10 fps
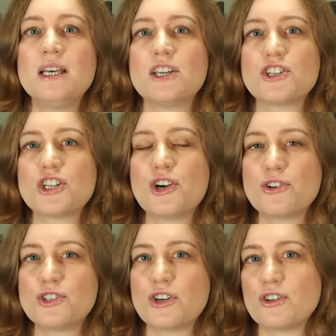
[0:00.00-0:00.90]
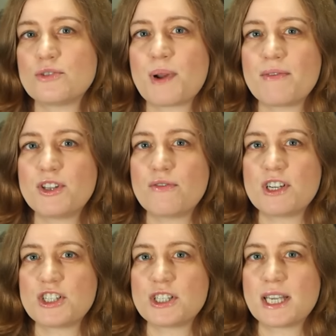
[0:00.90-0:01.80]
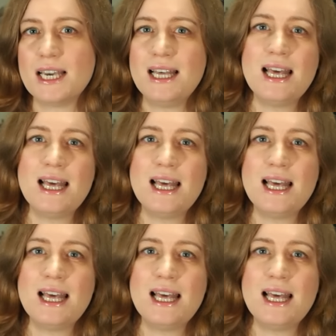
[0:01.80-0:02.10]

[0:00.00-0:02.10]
jeżeli chodzi o sprawy towarzyskie,